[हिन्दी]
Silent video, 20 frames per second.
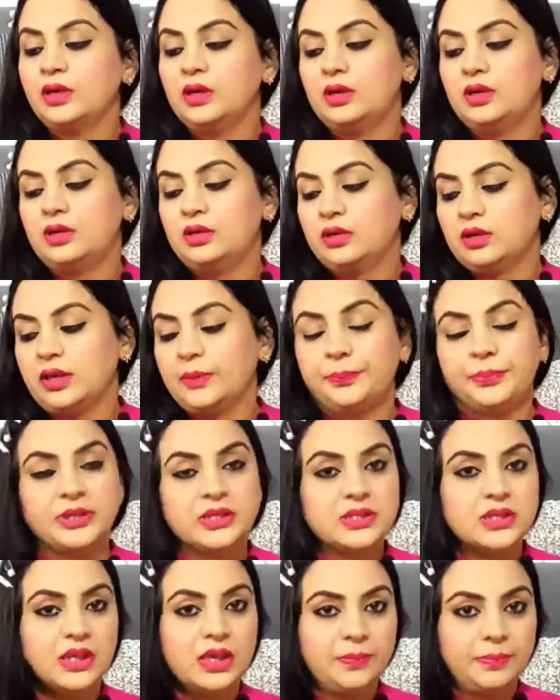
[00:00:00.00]

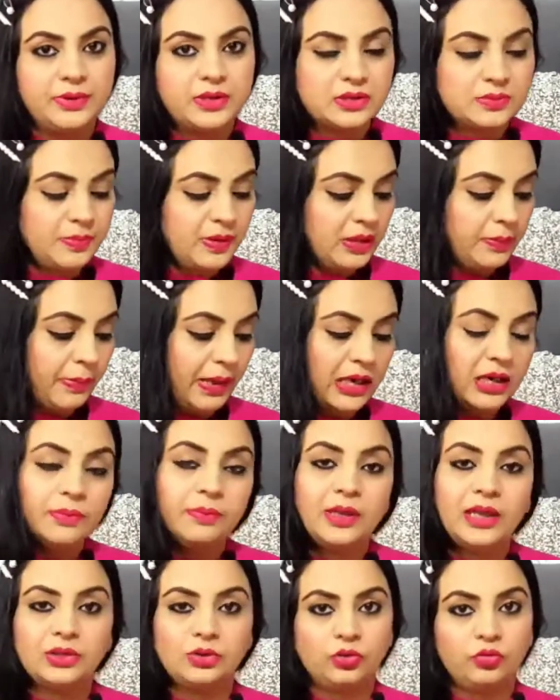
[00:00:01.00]
कप्रीसी के पास मैंने पहले
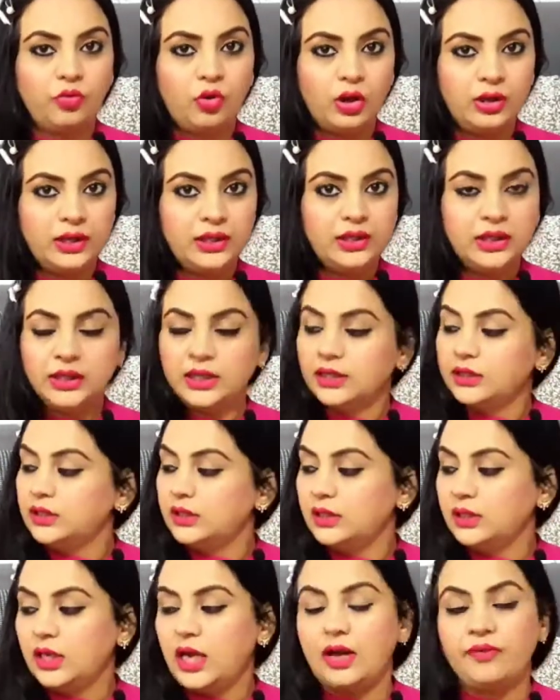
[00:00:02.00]
भी एक दो वॉलेट लिए
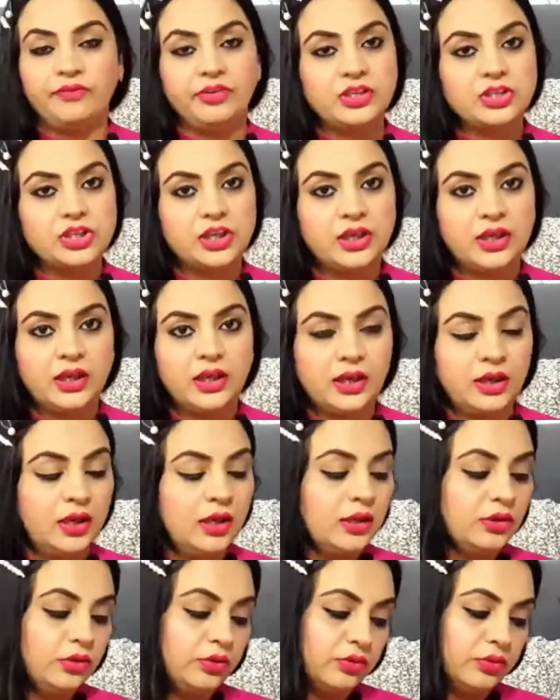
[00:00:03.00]
थे काफ़ी चले
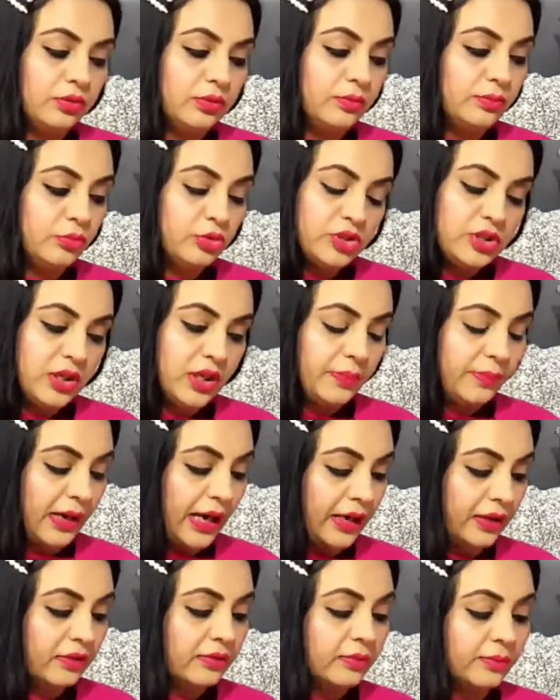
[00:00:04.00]
तो मुझे ये
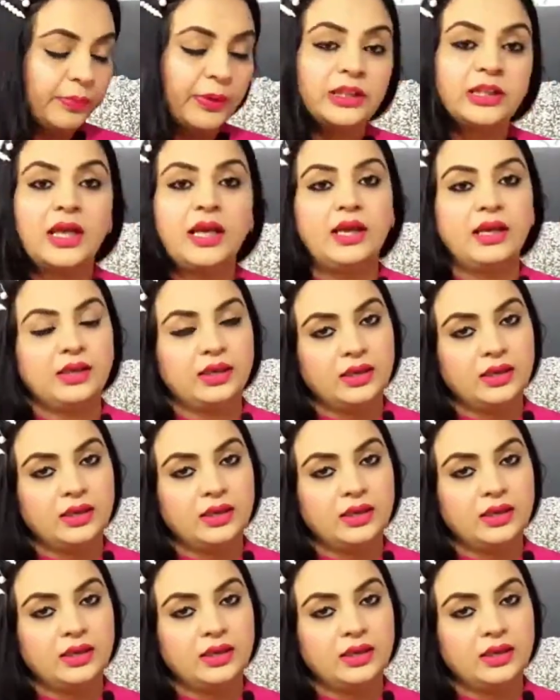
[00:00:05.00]
ब्रांड पता है